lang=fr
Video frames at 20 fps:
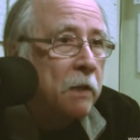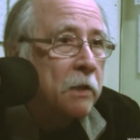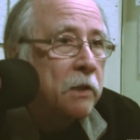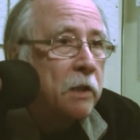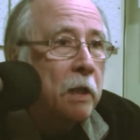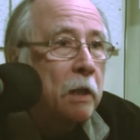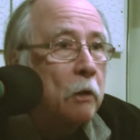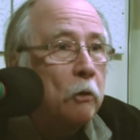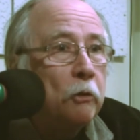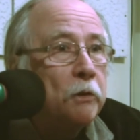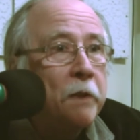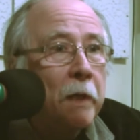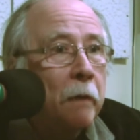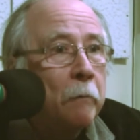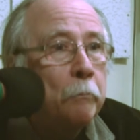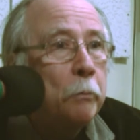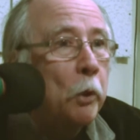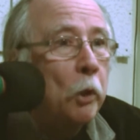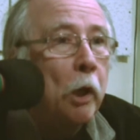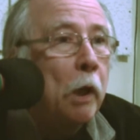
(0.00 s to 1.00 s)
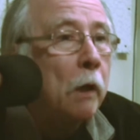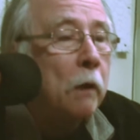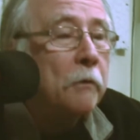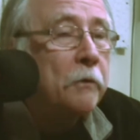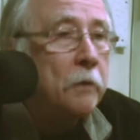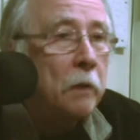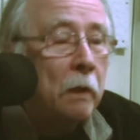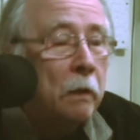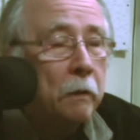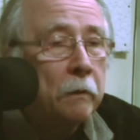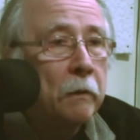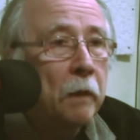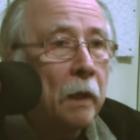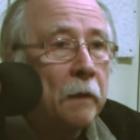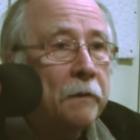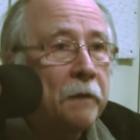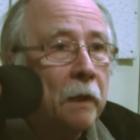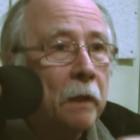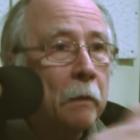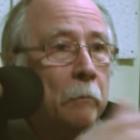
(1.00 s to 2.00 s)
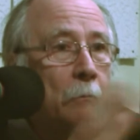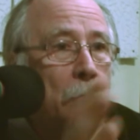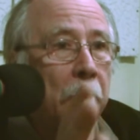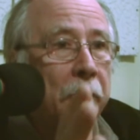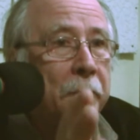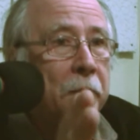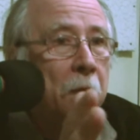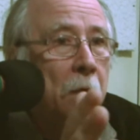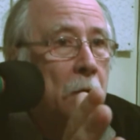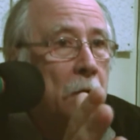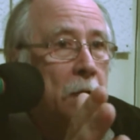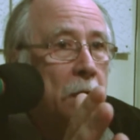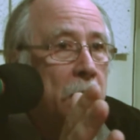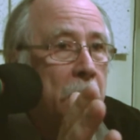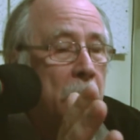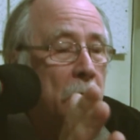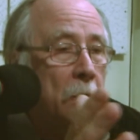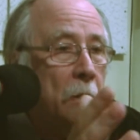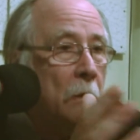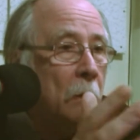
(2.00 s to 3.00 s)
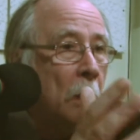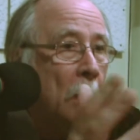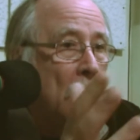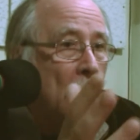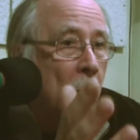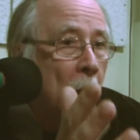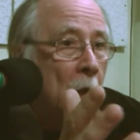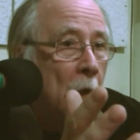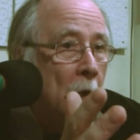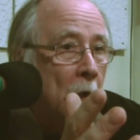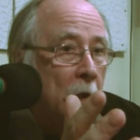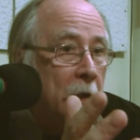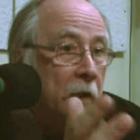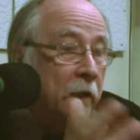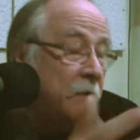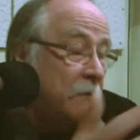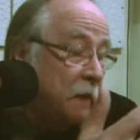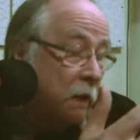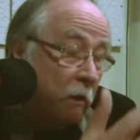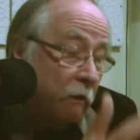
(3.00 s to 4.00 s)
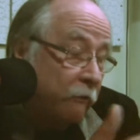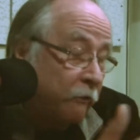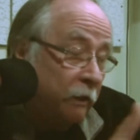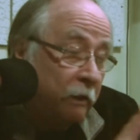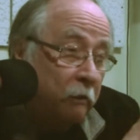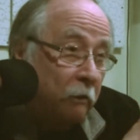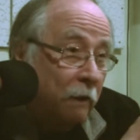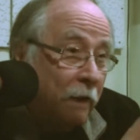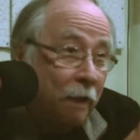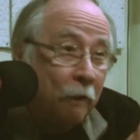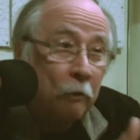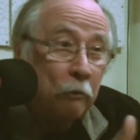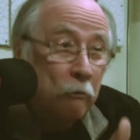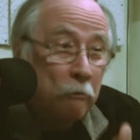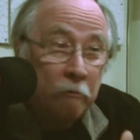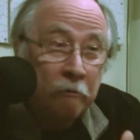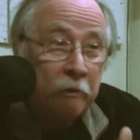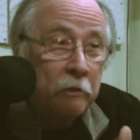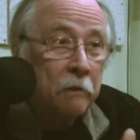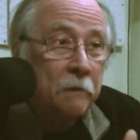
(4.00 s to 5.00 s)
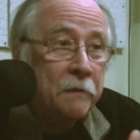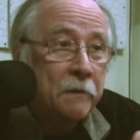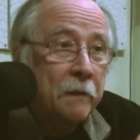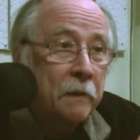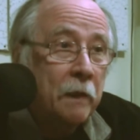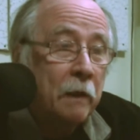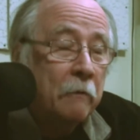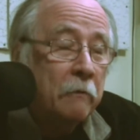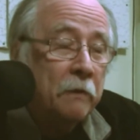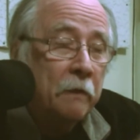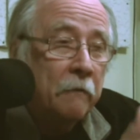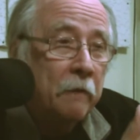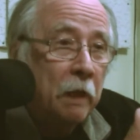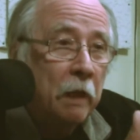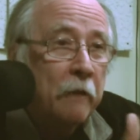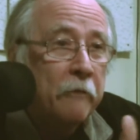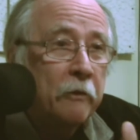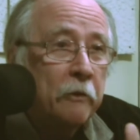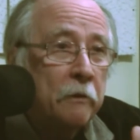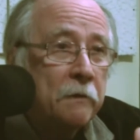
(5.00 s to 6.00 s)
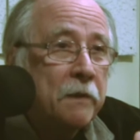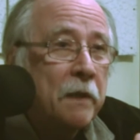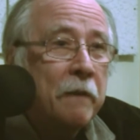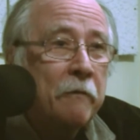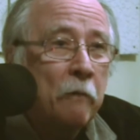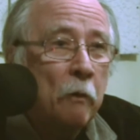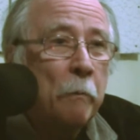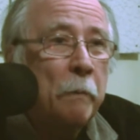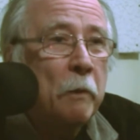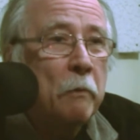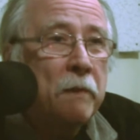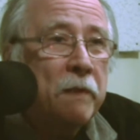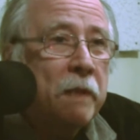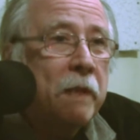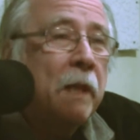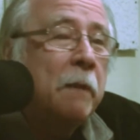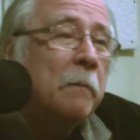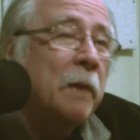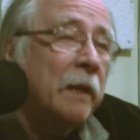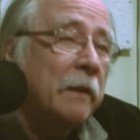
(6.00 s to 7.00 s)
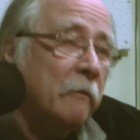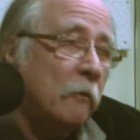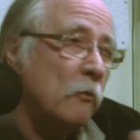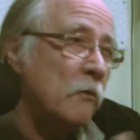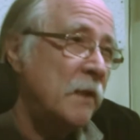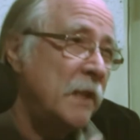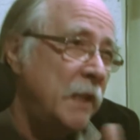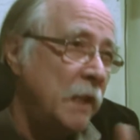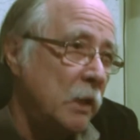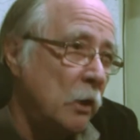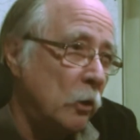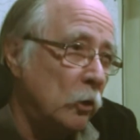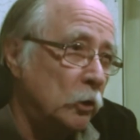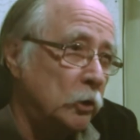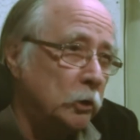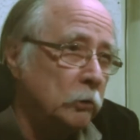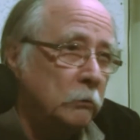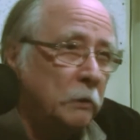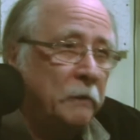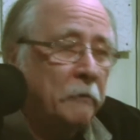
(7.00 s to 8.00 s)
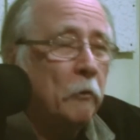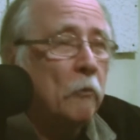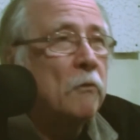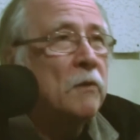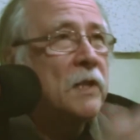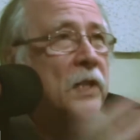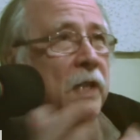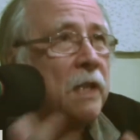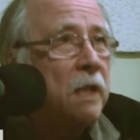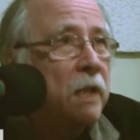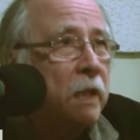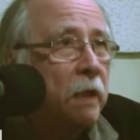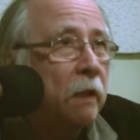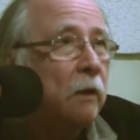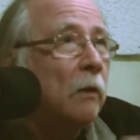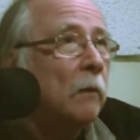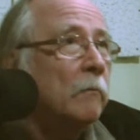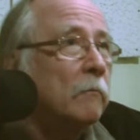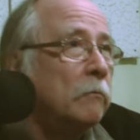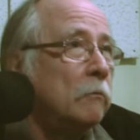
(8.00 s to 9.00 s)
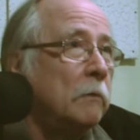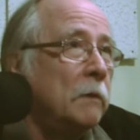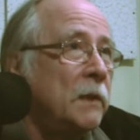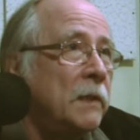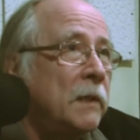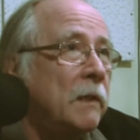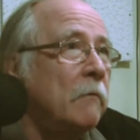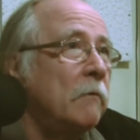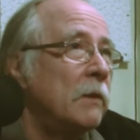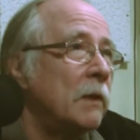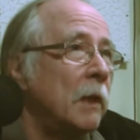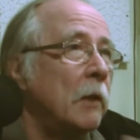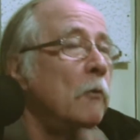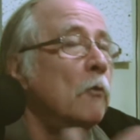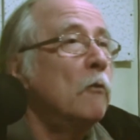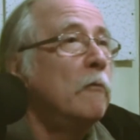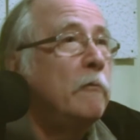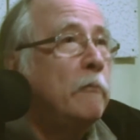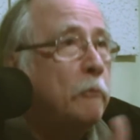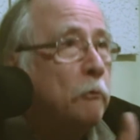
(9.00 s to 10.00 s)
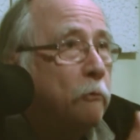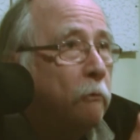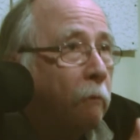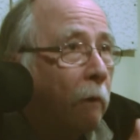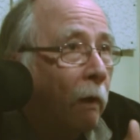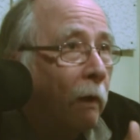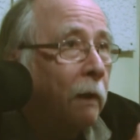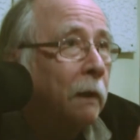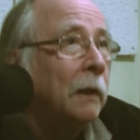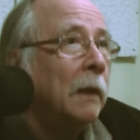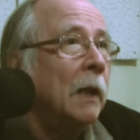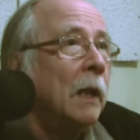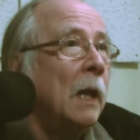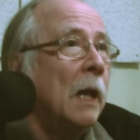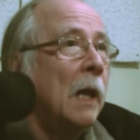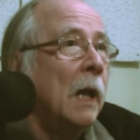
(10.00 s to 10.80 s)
C'est le terme polar. C'est un, un, terme maintenant qui euh, qui vient en fait de l'argot français. Hein. Vous savez que les Français, ils vont pas au cinéma, ils vont au cinoche ou ils vont au ciné. Comme vous ici, vous allez au vu. Hein.